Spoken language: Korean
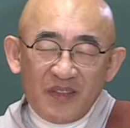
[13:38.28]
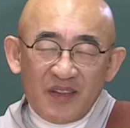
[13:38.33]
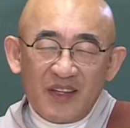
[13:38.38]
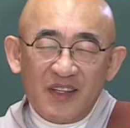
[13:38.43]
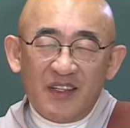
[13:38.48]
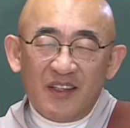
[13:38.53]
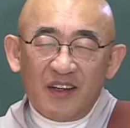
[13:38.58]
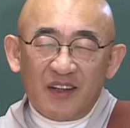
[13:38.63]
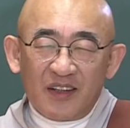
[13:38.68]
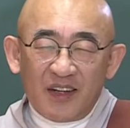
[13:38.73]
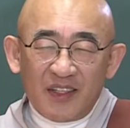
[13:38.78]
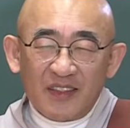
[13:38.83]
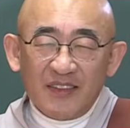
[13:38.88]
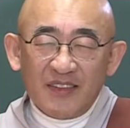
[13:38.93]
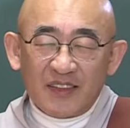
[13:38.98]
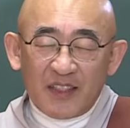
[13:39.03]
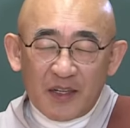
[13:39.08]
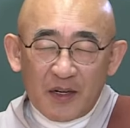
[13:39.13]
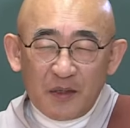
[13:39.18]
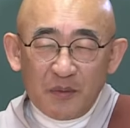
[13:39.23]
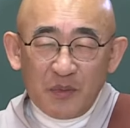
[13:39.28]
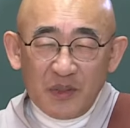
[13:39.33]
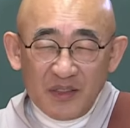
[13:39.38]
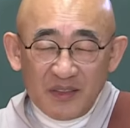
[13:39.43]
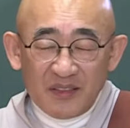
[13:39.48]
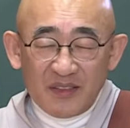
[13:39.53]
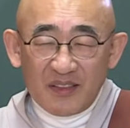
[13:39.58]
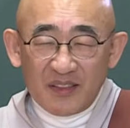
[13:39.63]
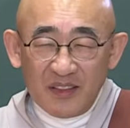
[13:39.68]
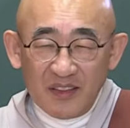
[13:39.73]
그걸 하는 사람이
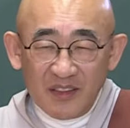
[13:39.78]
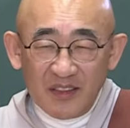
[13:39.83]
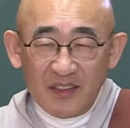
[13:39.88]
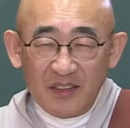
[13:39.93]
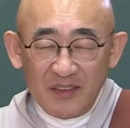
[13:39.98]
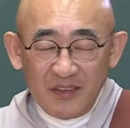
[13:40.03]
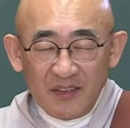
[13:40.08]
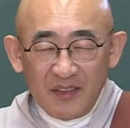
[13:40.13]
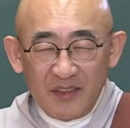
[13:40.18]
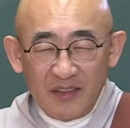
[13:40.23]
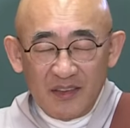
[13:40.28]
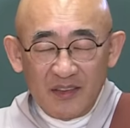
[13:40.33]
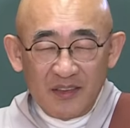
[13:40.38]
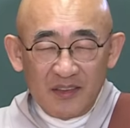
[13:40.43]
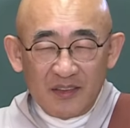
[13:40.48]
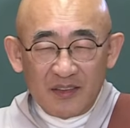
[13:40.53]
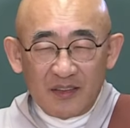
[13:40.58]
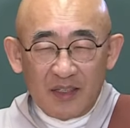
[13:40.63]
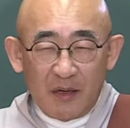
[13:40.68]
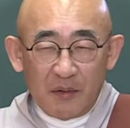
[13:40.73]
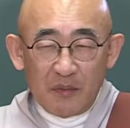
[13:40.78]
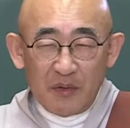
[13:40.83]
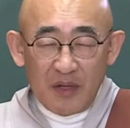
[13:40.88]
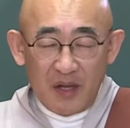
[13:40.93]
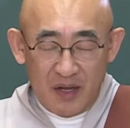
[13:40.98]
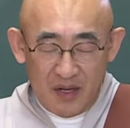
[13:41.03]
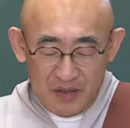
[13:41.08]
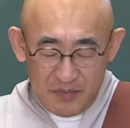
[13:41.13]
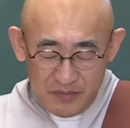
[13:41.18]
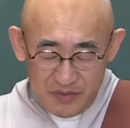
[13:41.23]
있어요.
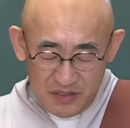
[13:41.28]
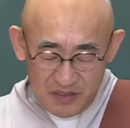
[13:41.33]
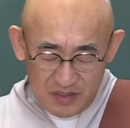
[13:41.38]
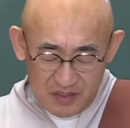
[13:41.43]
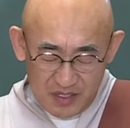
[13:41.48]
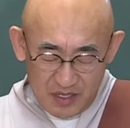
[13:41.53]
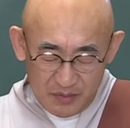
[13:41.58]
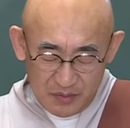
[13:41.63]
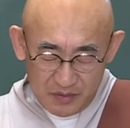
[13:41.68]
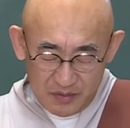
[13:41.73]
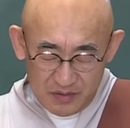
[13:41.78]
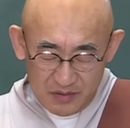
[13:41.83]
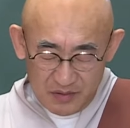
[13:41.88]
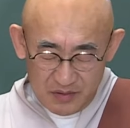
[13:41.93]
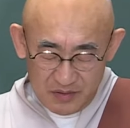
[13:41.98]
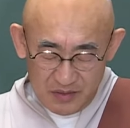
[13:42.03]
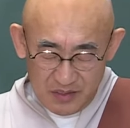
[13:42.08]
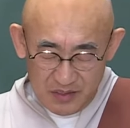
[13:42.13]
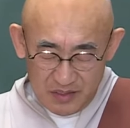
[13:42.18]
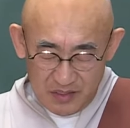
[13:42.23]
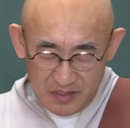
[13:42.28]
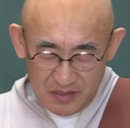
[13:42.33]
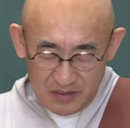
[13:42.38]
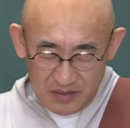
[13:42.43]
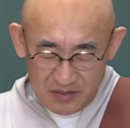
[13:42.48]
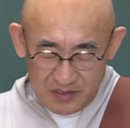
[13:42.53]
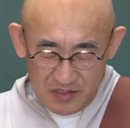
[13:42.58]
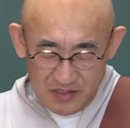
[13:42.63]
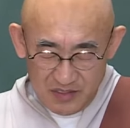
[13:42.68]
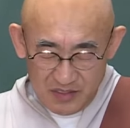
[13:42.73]
나무아미타보를
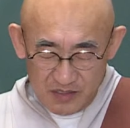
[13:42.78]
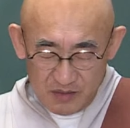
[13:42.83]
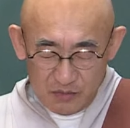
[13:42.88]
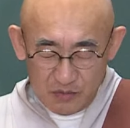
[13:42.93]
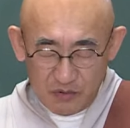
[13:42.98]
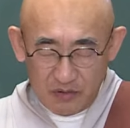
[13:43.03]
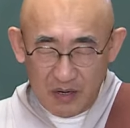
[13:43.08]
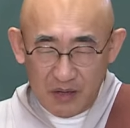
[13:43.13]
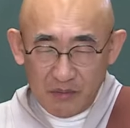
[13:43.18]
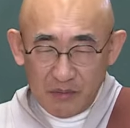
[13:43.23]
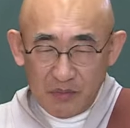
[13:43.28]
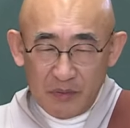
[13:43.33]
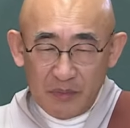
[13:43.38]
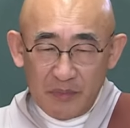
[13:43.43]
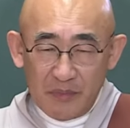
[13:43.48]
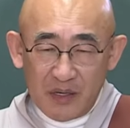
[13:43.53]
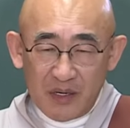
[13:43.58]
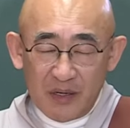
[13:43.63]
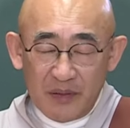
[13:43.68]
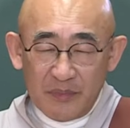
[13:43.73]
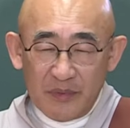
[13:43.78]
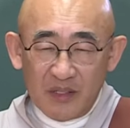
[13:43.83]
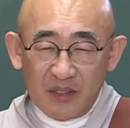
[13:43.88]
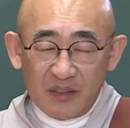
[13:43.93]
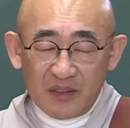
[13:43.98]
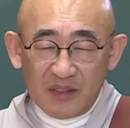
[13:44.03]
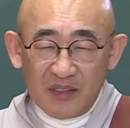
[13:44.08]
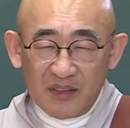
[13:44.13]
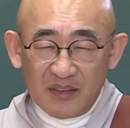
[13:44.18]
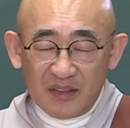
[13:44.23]
진심으로 한 번만
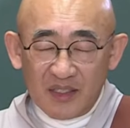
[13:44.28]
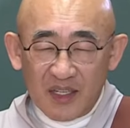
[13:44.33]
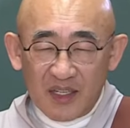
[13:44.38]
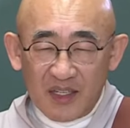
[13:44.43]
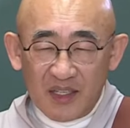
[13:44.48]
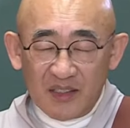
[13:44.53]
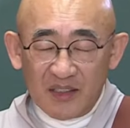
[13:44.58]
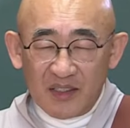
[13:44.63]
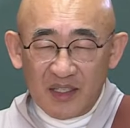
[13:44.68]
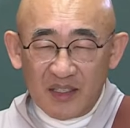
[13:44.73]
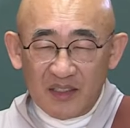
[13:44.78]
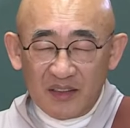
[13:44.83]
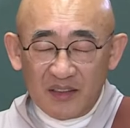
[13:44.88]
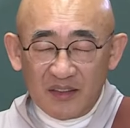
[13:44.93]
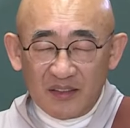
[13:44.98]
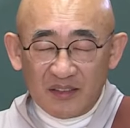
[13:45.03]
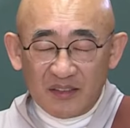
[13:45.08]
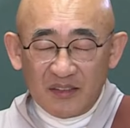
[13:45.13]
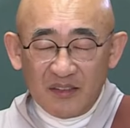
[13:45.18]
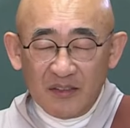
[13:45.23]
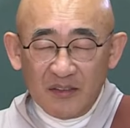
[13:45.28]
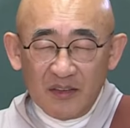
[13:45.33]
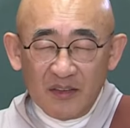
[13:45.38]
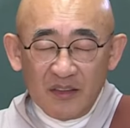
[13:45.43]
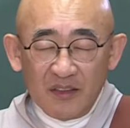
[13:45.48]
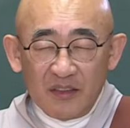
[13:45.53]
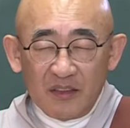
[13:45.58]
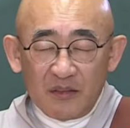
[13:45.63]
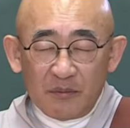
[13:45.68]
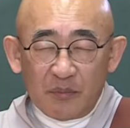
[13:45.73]
하면 극락에 간다는 것은
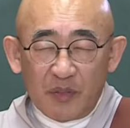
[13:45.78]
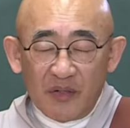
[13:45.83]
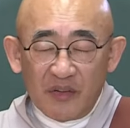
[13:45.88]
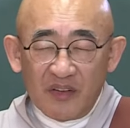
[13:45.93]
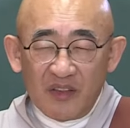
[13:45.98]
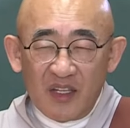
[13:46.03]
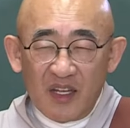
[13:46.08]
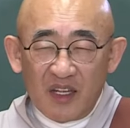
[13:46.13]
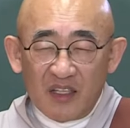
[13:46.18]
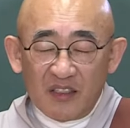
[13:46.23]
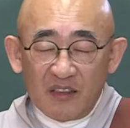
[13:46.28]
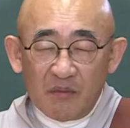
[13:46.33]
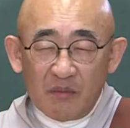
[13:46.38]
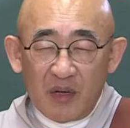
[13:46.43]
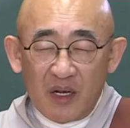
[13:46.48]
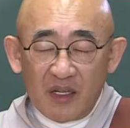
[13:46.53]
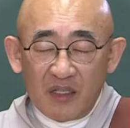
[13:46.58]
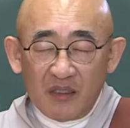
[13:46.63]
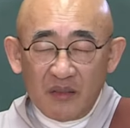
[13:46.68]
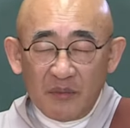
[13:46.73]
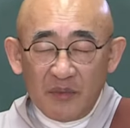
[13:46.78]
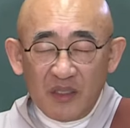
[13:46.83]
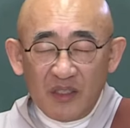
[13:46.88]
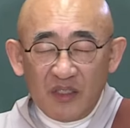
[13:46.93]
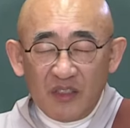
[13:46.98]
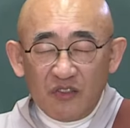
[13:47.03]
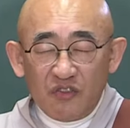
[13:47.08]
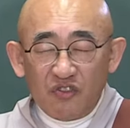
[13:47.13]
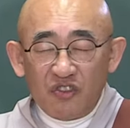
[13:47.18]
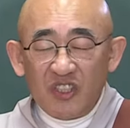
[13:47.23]
번뇌하는
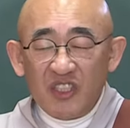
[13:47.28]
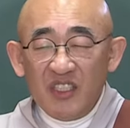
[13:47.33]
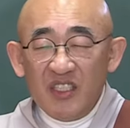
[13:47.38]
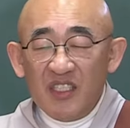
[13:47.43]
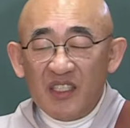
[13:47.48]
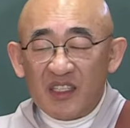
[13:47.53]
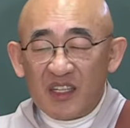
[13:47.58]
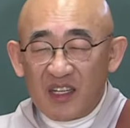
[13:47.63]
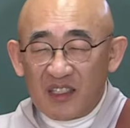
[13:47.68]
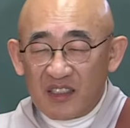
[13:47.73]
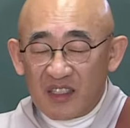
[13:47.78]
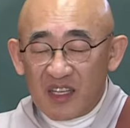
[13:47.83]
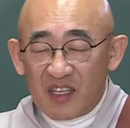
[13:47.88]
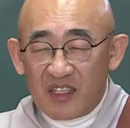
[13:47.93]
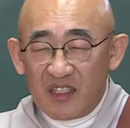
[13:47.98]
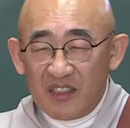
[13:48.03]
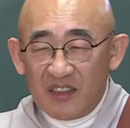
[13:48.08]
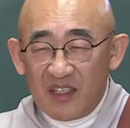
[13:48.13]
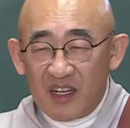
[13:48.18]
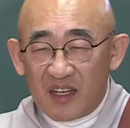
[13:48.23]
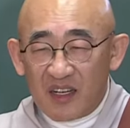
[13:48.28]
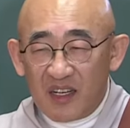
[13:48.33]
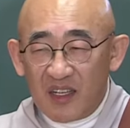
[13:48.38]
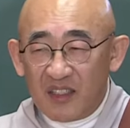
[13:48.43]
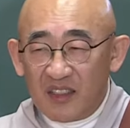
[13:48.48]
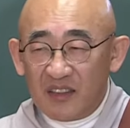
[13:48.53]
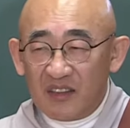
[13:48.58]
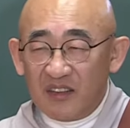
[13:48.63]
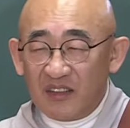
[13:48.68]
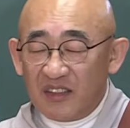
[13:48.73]
마음이 쉬니까 그게 극락
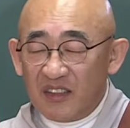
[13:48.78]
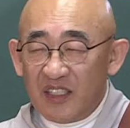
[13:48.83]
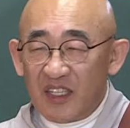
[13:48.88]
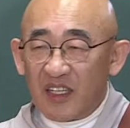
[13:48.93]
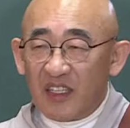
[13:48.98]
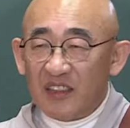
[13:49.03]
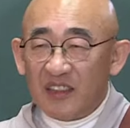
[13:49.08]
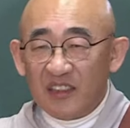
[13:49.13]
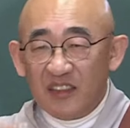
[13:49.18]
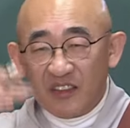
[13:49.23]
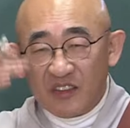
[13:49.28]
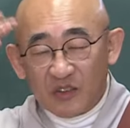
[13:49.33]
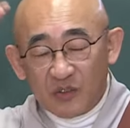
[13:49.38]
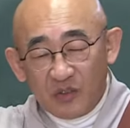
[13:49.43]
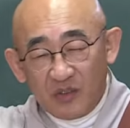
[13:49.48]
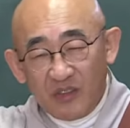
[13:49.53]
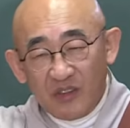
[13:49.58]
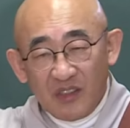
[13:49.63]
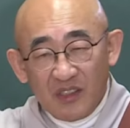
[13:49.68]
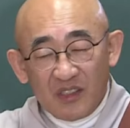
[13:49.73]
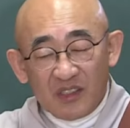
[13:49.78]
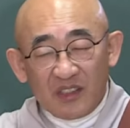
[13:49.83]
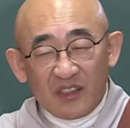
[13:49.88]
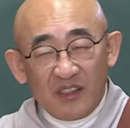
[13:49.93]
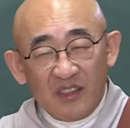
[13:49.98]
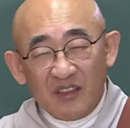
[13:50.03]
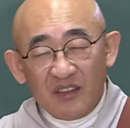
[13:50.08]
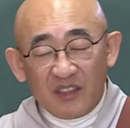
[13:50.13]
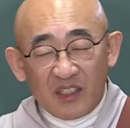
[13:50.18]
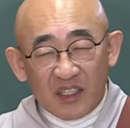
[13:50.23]
가는 거지. 내가 실제로
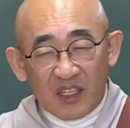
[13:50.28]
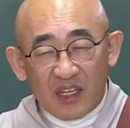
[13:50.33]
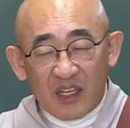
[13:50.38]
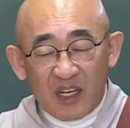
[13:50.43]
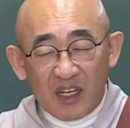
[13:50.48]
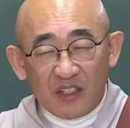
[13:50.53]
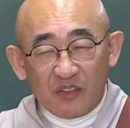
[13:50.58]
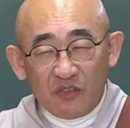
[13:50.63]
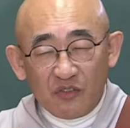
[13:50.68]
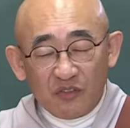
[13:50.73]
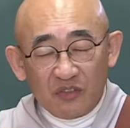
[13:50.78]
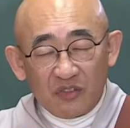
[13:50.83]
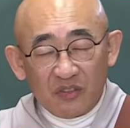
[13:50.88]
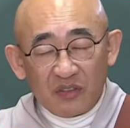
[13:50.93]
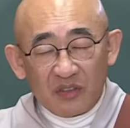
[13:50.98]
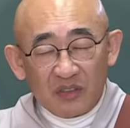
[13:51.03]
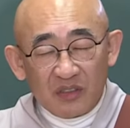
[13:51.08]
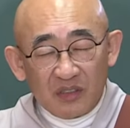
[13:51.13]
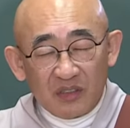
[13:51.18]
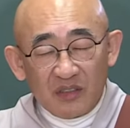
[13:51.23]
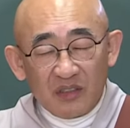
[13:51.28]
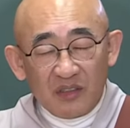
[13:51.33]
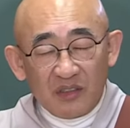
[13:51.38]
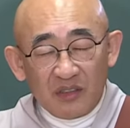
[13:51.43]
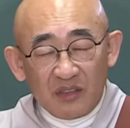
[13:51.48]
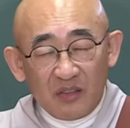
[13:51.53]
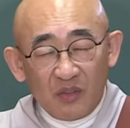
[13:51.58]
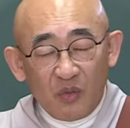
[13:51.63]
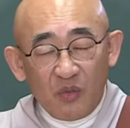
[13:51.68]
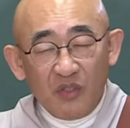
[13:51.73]
극락에 가는 줄
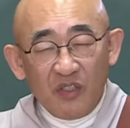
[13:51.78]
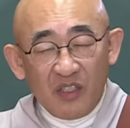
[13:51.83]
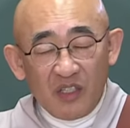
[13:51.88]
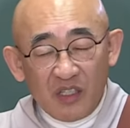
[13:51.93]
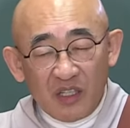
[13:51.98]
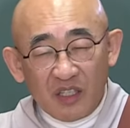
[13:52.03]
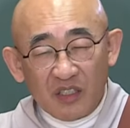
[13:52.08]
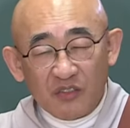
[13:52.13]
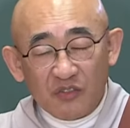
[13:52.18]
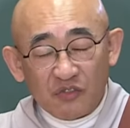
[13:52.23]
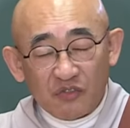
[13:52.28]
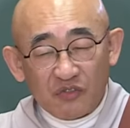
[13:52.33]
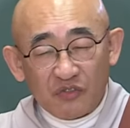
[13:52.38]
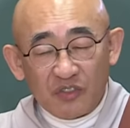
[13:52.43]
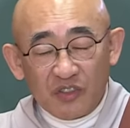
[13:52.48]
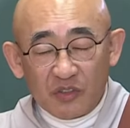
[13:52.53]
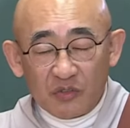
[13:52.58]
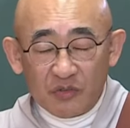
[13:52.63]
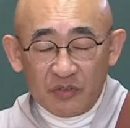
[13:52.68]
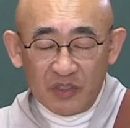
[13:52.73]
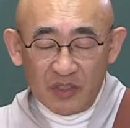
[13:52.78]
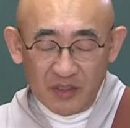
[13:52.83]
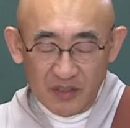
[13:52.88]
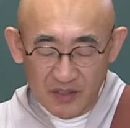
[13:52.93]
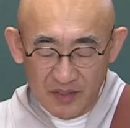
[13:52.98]
음, 오인을 하는 수도 있고요.